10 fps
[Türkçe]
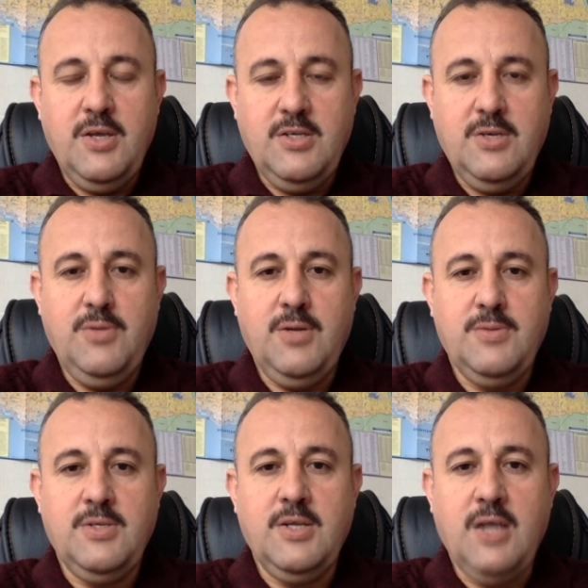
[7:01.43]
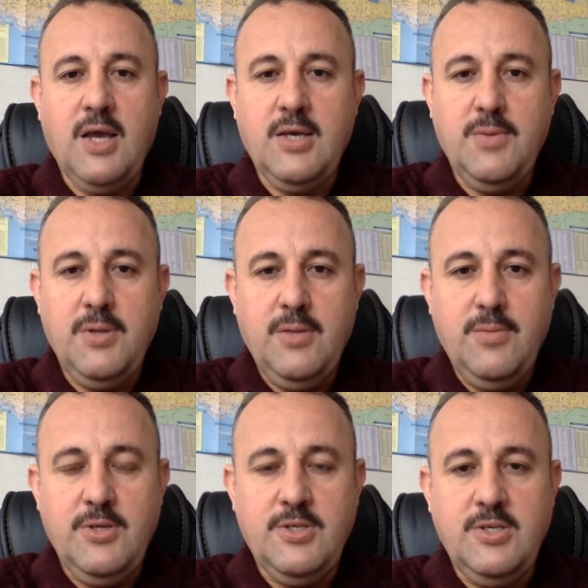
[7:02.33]
hesaplarımızdan takip
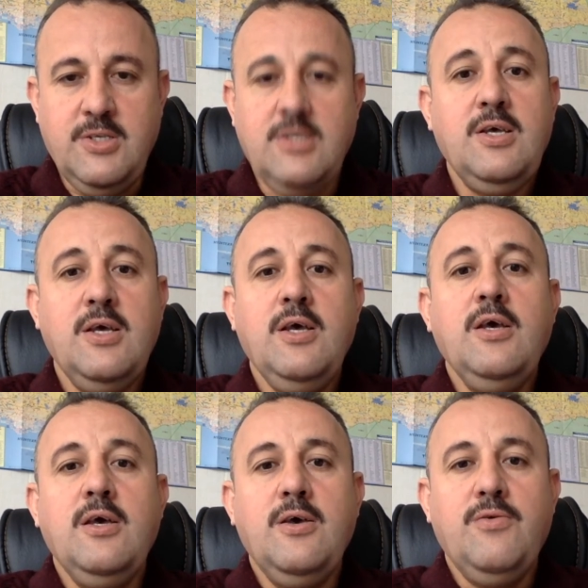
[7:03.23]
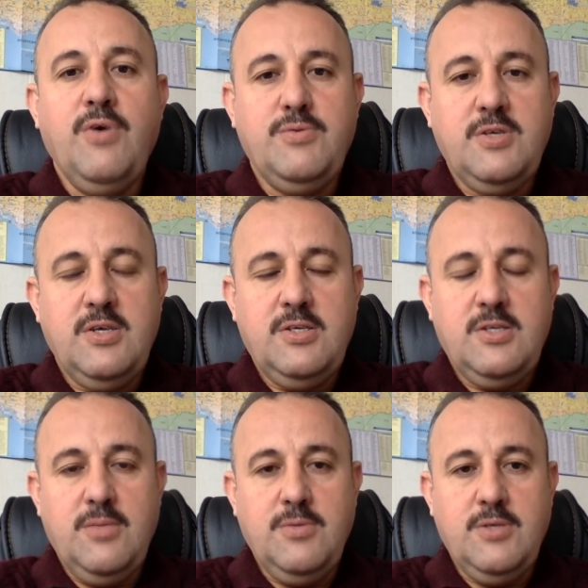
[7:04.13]
edebilirsiniz. E, web
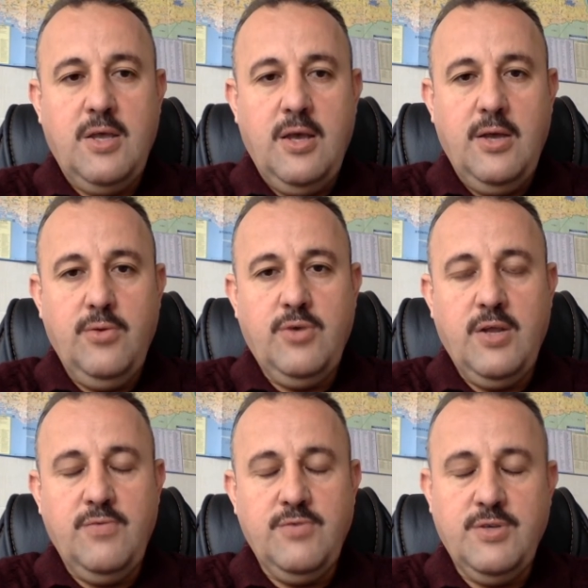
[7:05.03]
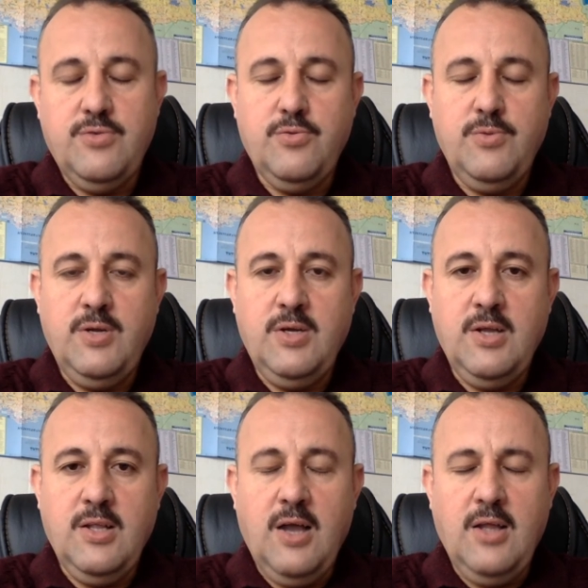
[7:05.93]
sitemizde her ülkemizde durumuyla
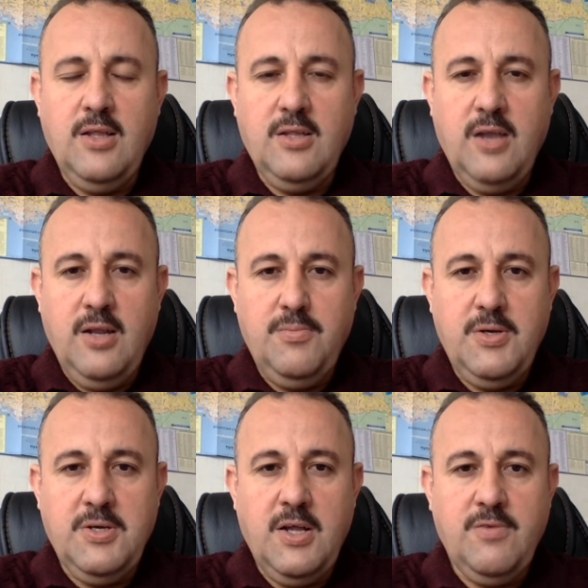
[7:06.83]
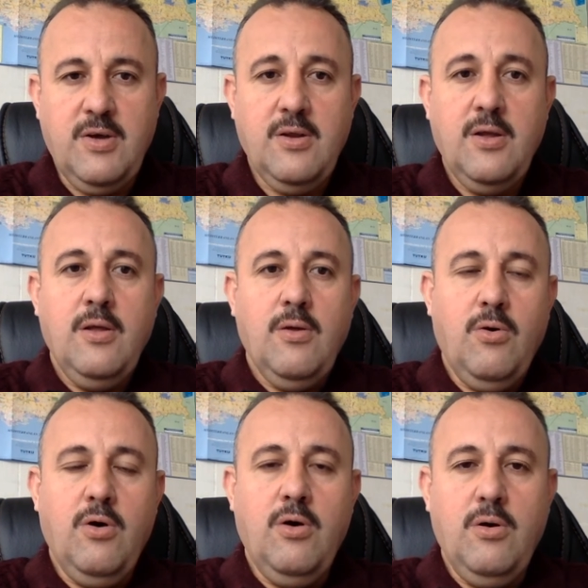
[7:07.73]
ilgili daha detaylı bilgiler var.
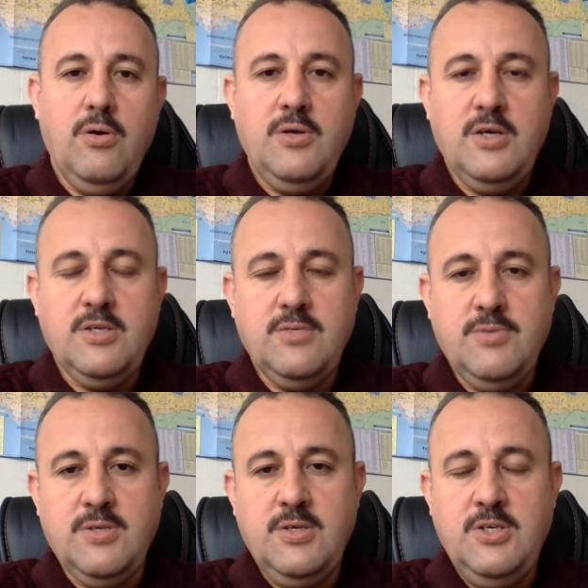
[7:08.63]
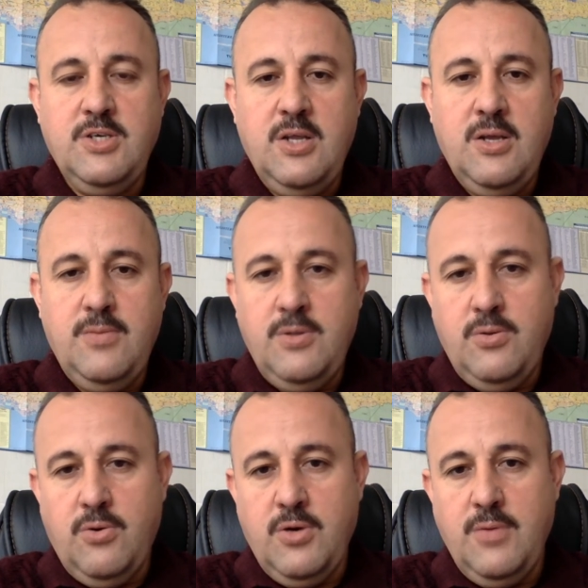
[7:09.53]
O yazımızı inceleyebilir,
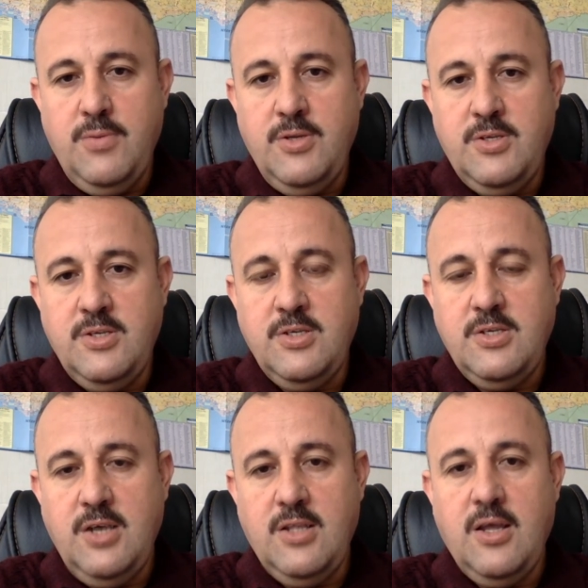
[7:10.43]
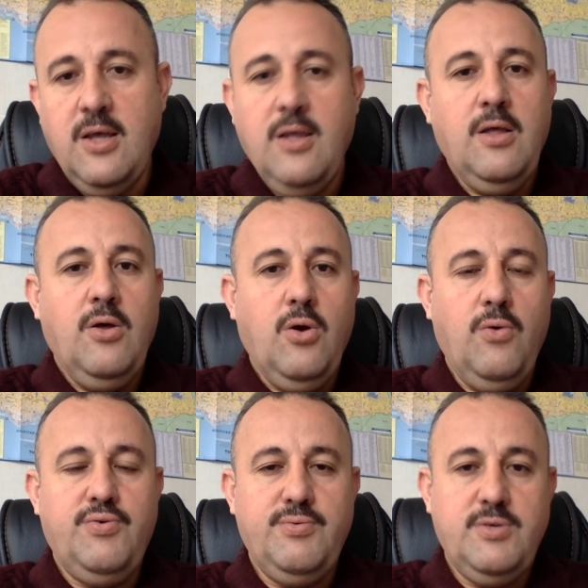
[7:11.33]
okuyabilirsiniz ya da
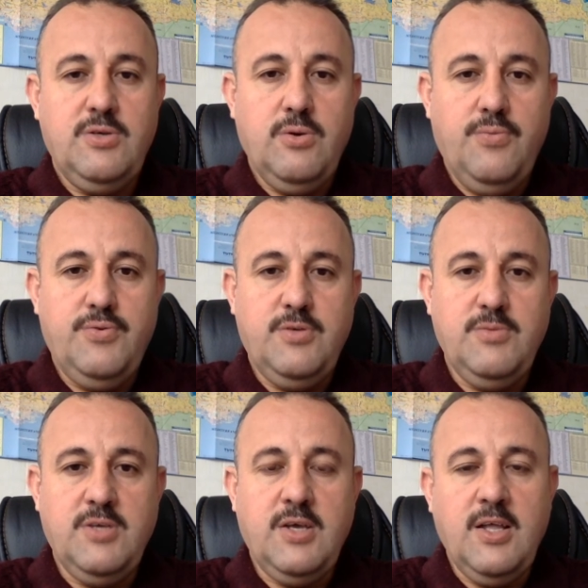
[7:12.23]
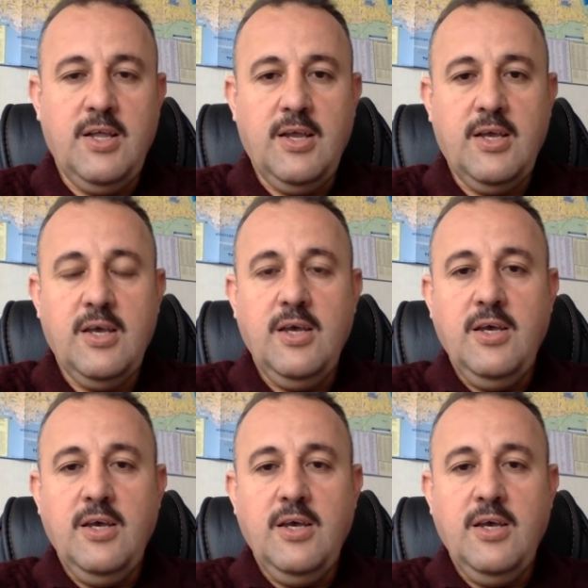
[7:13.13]
ofisimiz, ofisimize gelerek